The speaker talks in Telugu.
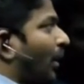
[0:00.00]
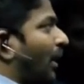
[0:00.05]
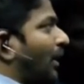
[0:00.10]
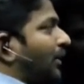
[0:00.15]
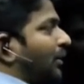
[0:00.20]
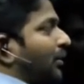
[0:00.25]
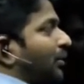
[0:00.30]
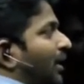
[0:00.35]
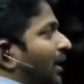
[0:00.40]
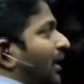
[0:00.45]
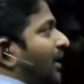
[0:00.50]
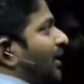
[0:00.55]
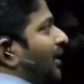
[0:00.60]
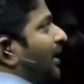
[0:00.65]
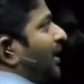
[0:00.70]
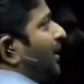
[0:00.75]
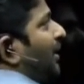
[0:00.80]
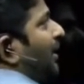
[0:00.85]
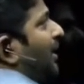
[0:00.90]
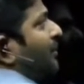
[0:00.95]
వన్ టు
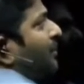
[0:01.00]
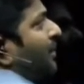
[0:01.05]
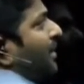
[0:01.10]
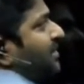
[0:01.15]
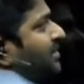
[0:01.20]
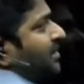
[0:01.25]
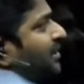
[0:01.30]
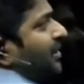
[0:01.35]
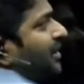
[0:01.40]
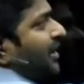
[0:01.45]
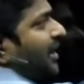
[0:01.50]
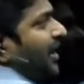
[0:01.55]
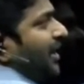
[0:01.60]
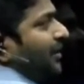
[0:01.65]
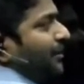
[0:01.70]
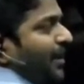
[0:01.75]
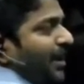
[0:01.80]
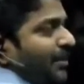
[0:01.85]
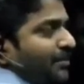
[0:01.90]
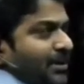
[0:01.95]
హండ్రెడ్ నెంబర్స్లో
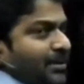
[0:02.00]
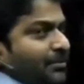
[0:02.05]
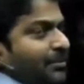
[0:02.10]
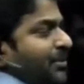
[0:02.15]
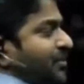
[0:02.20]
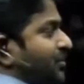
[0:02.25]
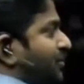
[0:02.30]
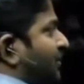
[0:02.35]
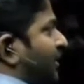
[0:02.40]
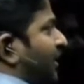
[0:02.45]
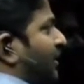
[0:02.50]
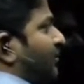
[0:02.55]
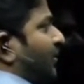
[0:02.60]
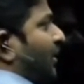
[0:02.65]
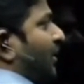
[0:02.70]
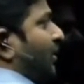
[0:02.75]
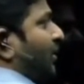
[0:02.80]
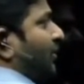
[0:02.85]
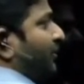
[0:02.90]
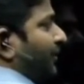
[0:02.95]
ఎన్ని ప్రైమ్ నెంబర్స్ ఉంటాయి
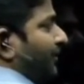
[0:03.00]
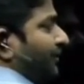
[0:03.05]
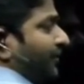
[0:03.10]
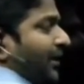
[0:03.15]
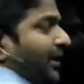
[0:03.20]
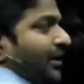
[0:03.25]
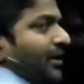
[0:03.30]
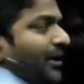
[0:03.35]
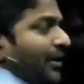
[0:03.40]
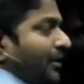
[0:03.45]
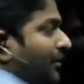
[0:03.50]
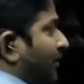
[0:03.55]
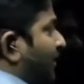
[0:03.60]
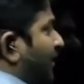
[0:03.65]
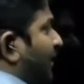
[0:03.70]
వన్ టు ఫిఫ్టీలో ఎన్ని